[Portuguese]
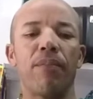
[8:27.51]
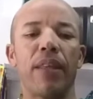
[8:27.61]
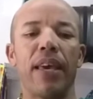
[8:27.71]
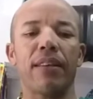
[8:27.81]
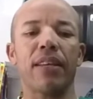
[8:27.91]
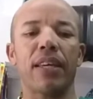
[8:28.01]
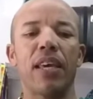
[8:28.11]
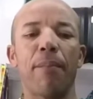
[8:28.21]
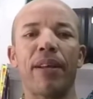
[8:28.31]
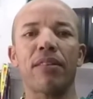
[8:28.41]
Essa aqui é
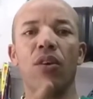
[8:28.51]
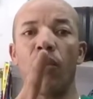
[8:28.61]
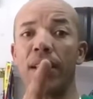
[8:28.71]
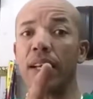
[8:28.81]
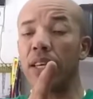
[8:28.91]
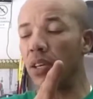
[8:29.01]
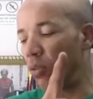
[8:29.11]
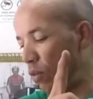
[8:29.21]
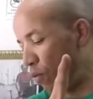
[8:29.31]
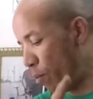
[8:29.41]
para 50 kg.
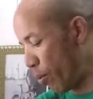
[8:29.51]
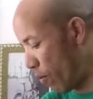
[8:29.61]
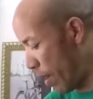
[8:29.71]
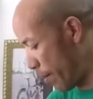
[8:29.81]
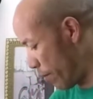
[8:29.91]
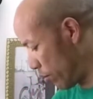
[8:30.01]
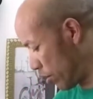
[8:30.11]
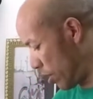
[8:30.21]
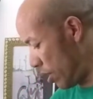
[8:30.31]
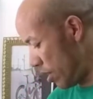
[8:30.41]
Vou provar para
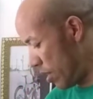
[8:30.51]
você,